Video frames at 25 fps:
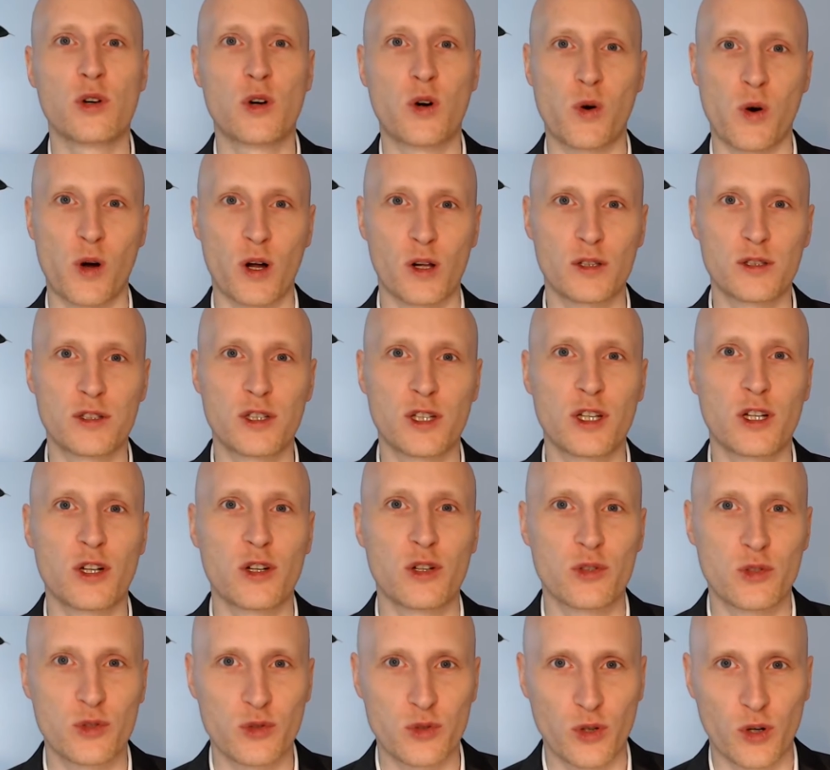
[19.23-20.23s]
Quality
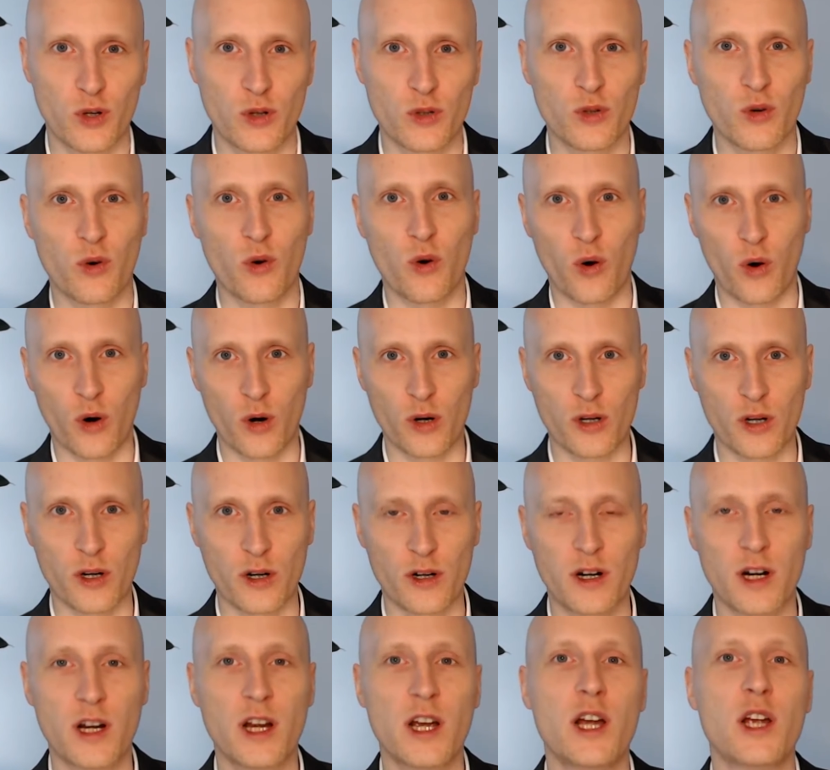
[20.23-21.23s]
Control
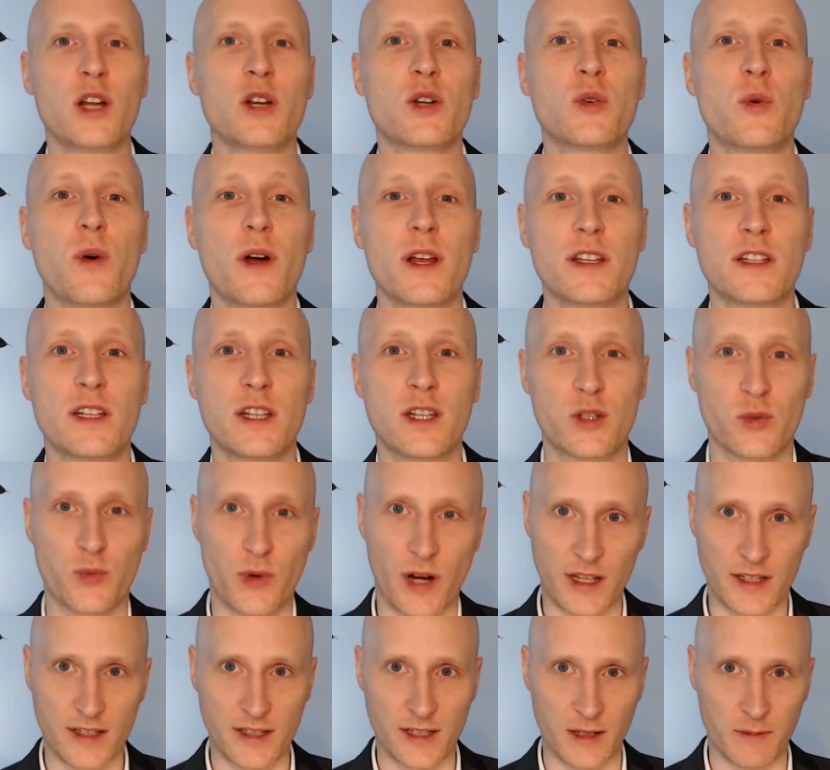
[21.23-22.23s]
Order
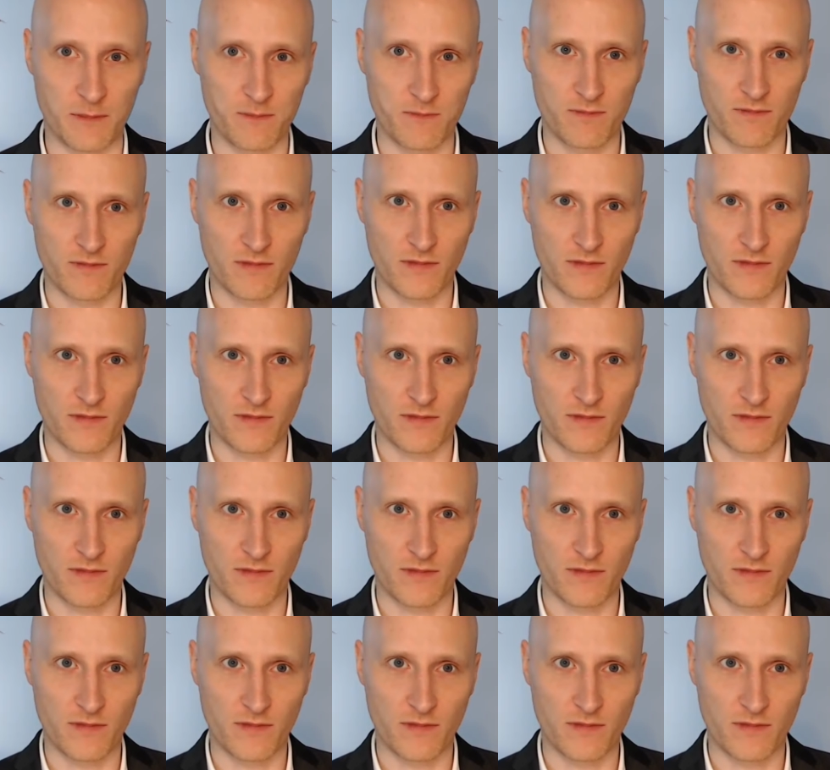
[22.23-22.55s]
2020.